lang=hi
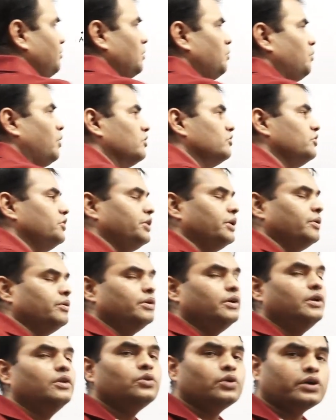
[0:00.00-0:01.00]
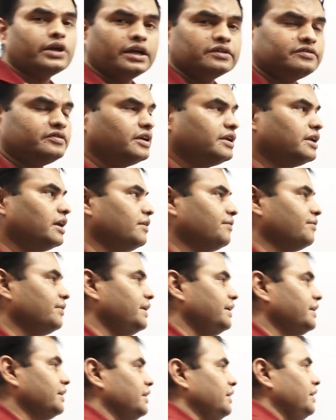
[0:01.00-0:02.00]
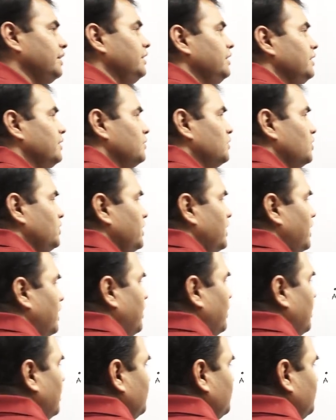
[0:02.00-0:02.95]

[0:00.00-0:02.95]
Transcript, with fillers: पे पॉजिटिव तो कैसे कैलकुलेट करें तो यहां